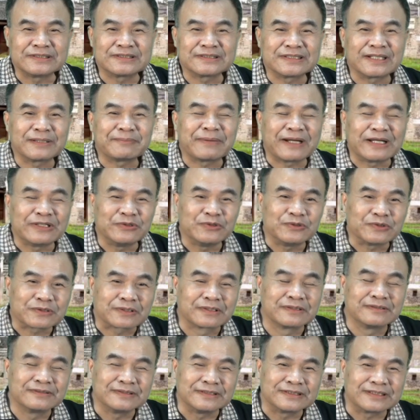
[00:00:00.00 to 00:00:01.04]
一致啊百利，
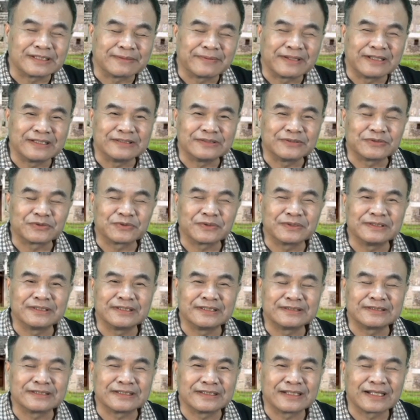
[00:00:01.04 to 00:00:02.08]
一致啊百利，所以
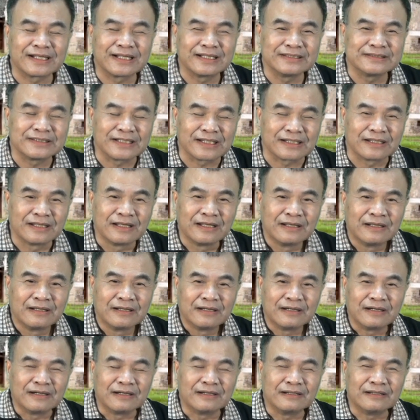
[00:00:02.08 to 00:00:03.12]
呢，简单来讲，
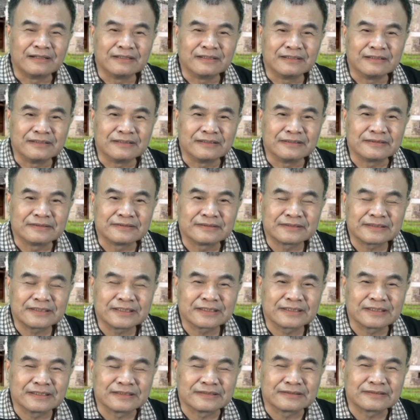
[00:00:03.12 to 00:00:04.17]
呃，这
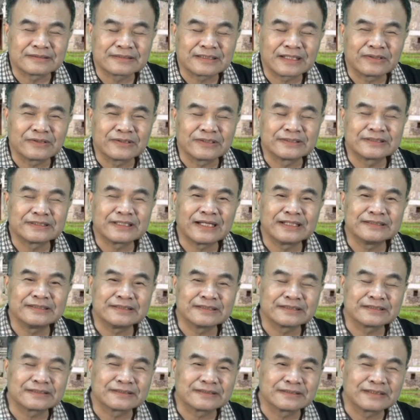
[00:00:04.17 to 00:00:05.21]
个到了蔡
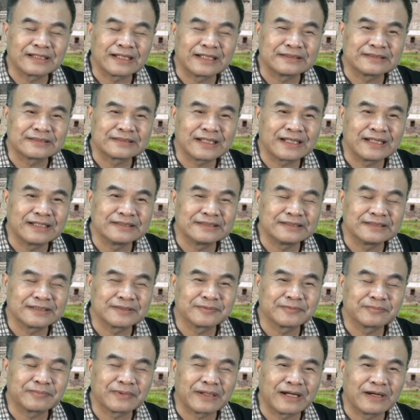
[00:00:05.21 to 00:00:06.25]
京时代，蔡
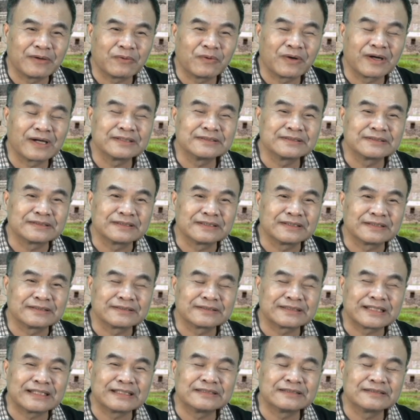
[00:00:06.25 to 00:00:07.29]
京把王安石的
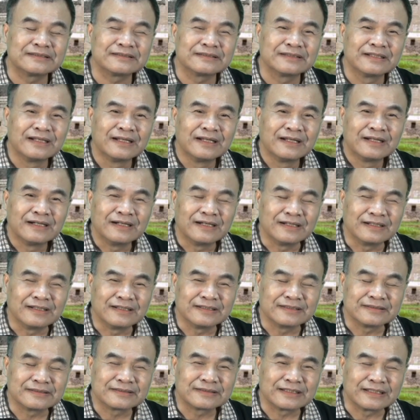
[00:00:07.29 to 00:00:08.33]
三
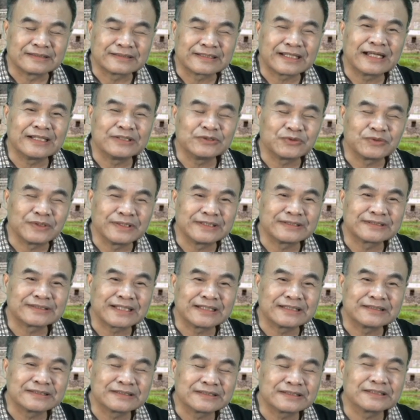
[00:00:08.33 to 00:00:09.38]
呃的太学
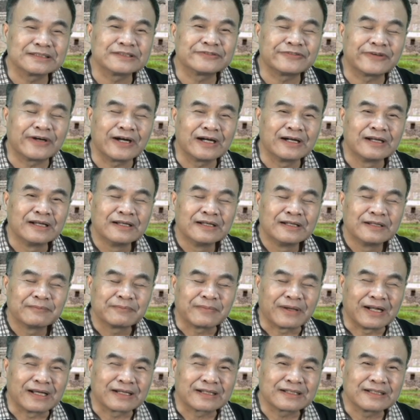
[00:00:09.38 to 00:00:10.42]
三色法，
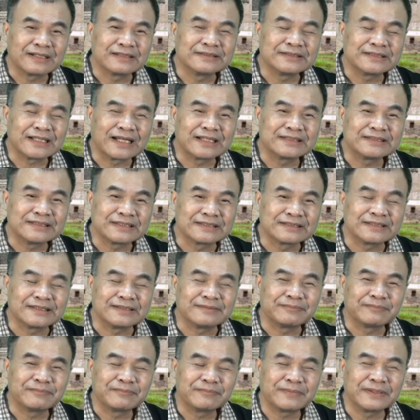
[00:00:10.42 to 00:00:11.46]
把它更加精
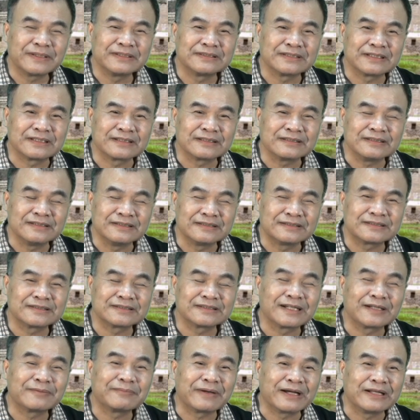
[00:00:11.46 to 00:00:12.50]
进，变成“一
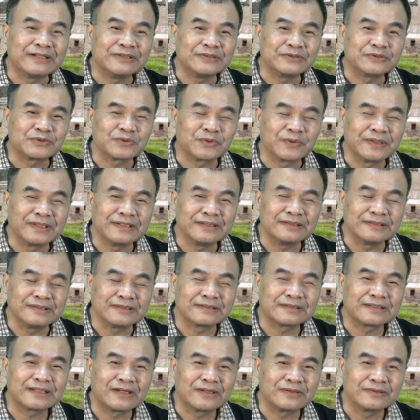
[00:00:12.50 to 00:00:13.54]
致啊百利，所谓的一
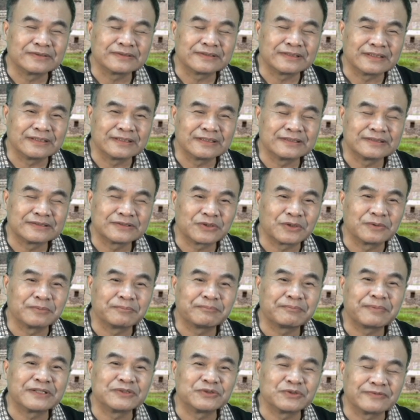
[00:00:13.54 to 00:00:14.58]
道德这
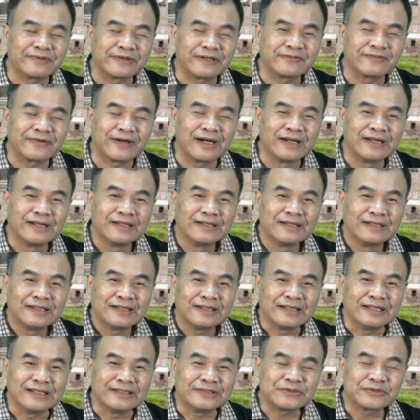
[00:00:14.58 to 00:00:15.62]
种办学方法，
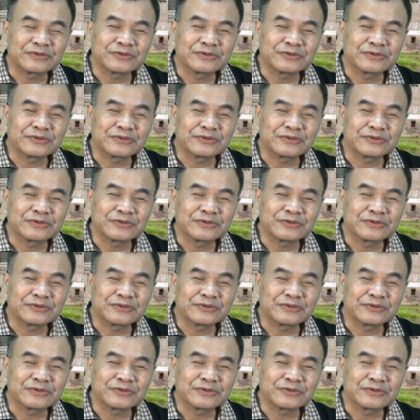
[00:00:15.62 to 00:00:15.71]
也